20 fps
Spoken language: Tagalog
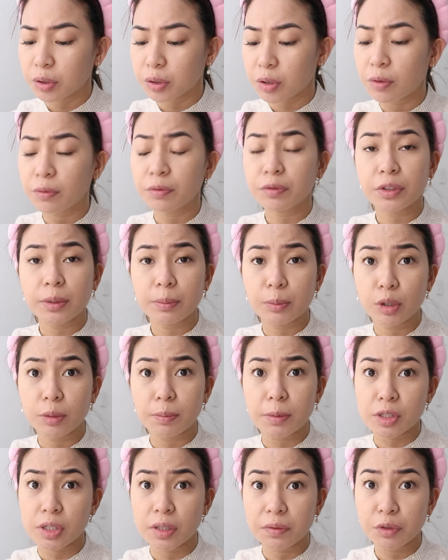Comfortable
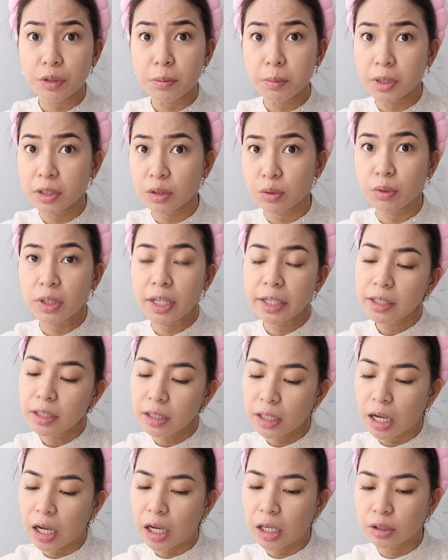pa siya for me to lay
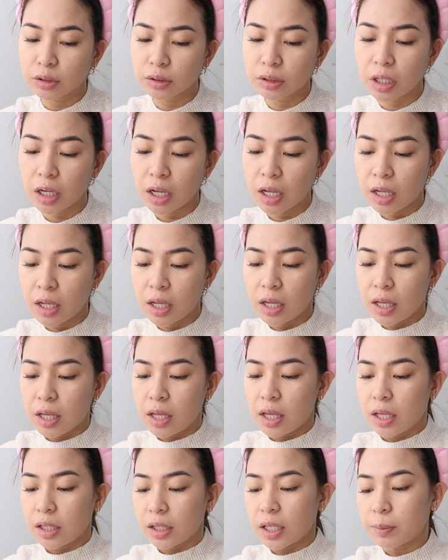down.
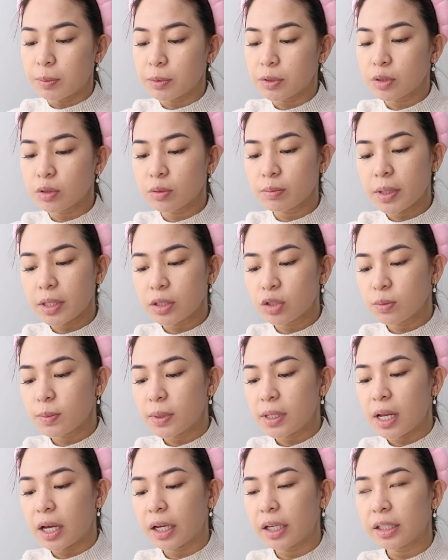Tapos, nung medyo
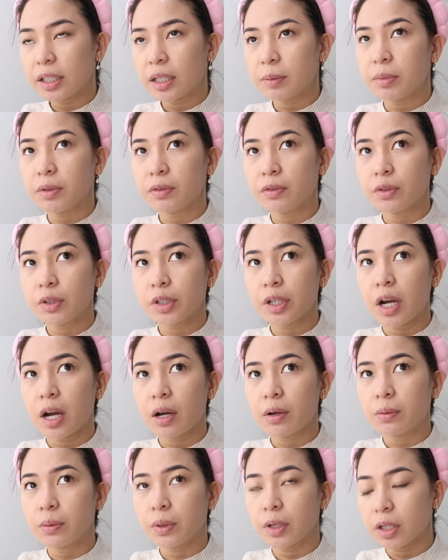malaki na, before
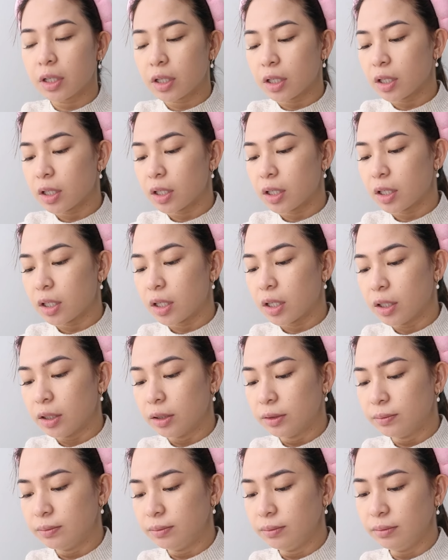our...
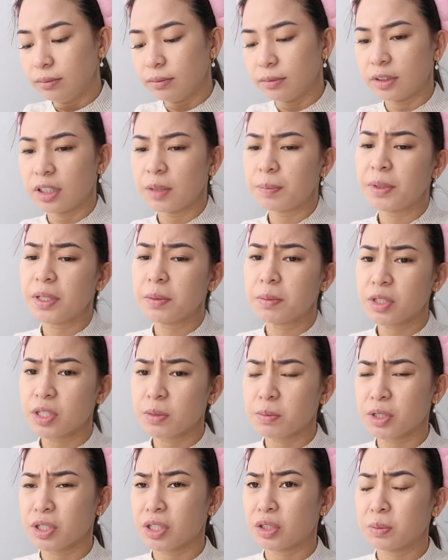Hindi pa naman
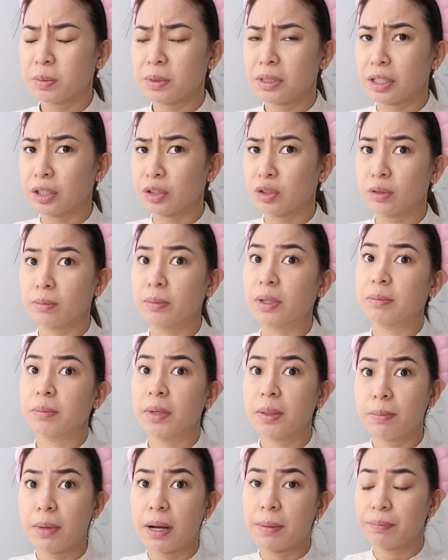siya masyado malaki noon, but
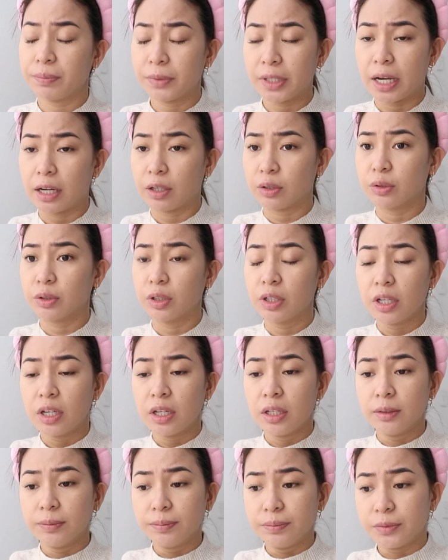may bump na ako.
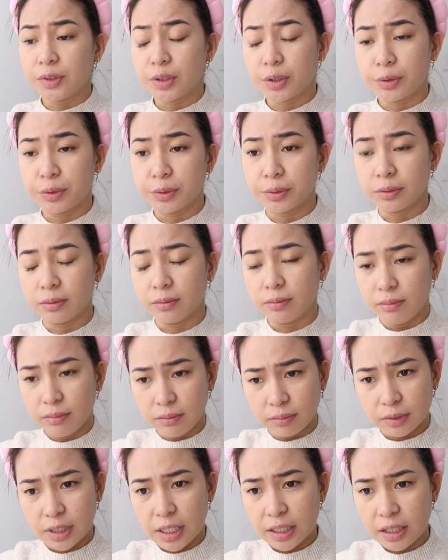So,
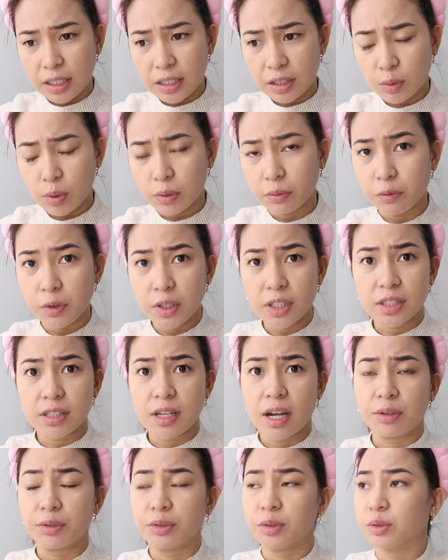I think 12 weeks
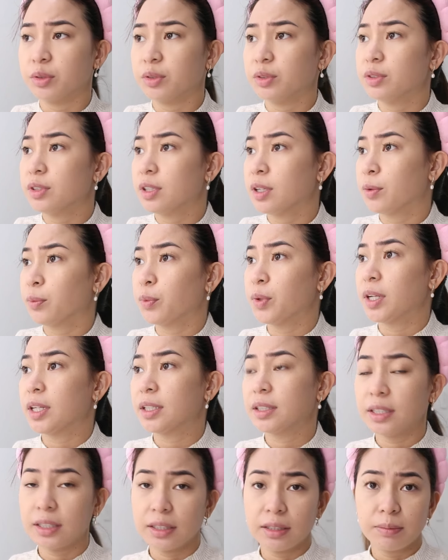na ako noon when I
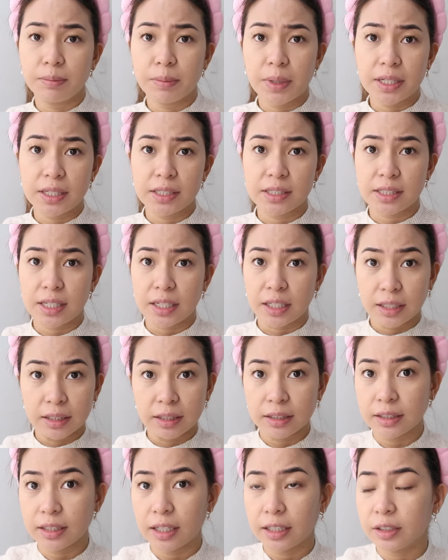did my
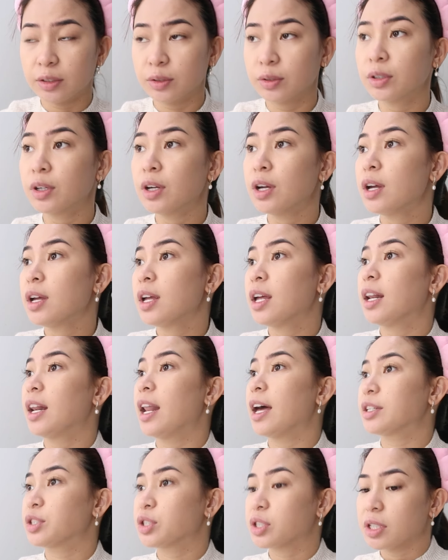second ano
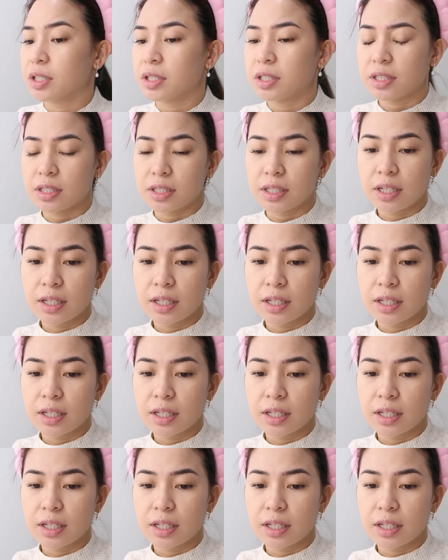lashes.